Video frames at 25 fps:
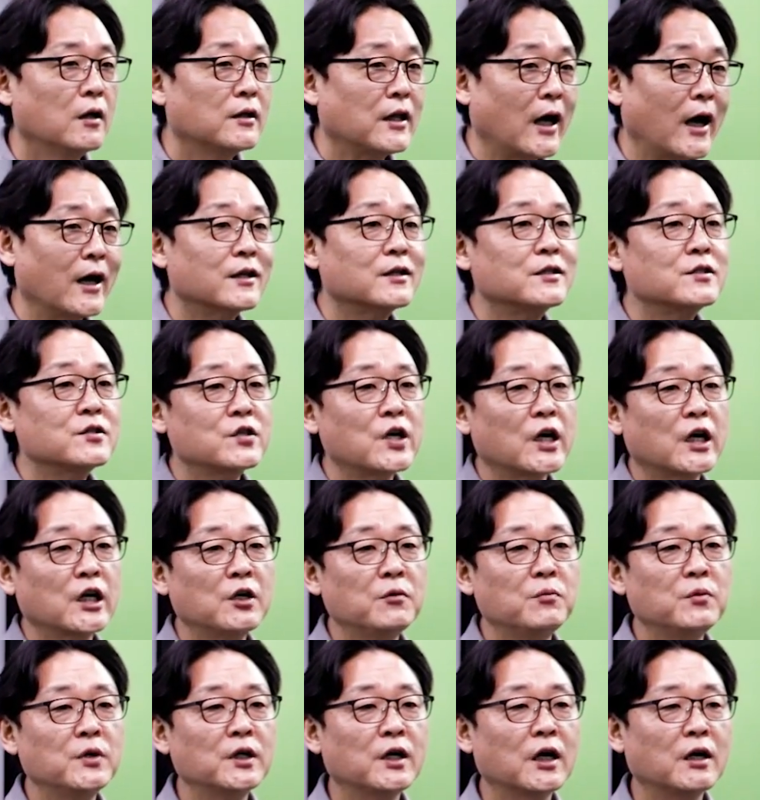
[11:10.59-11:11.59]
다른
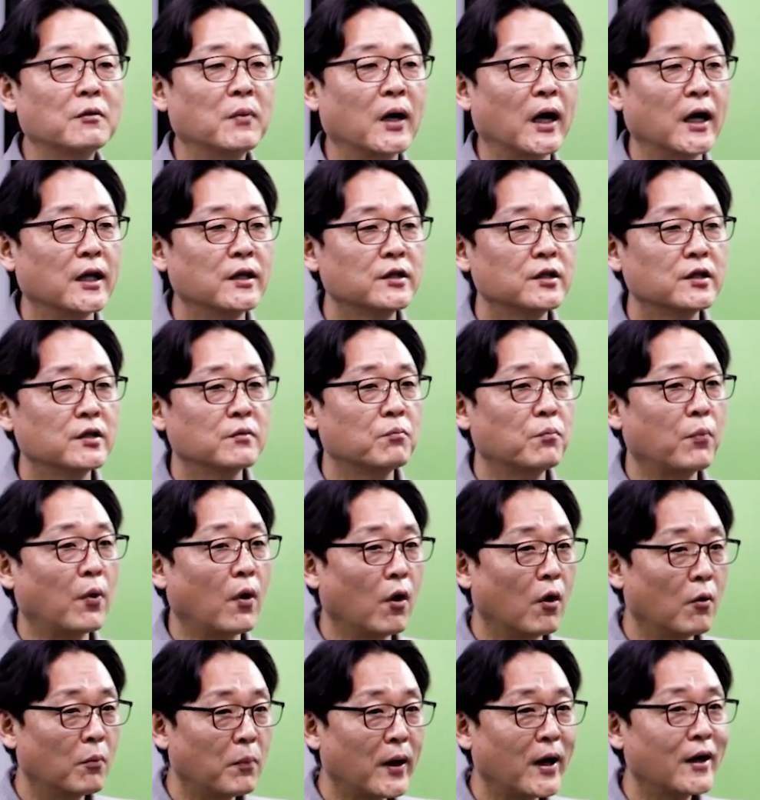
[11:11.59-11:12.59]
상임위가 만든
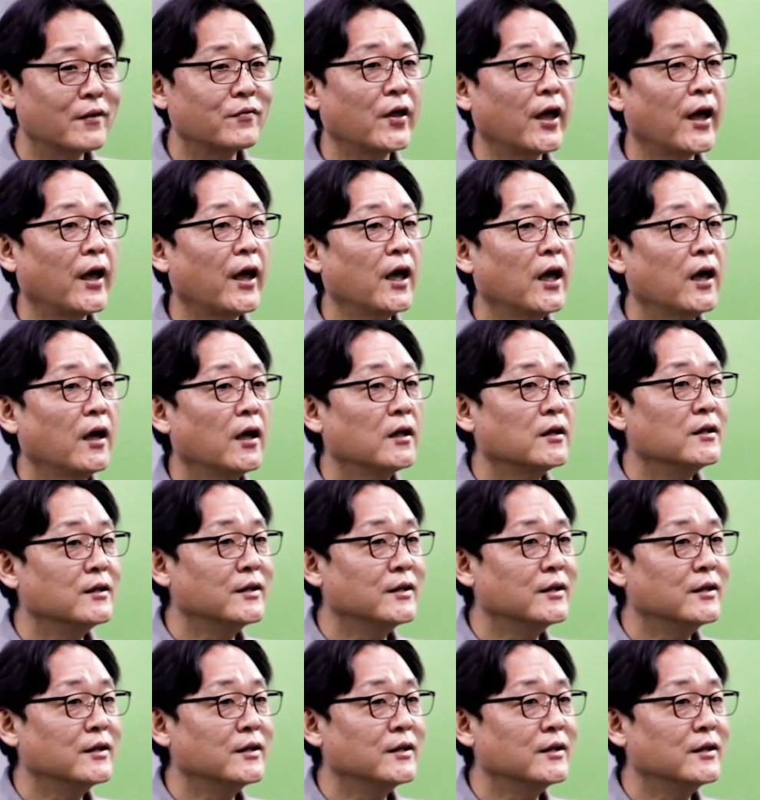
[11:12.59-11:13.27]
법안의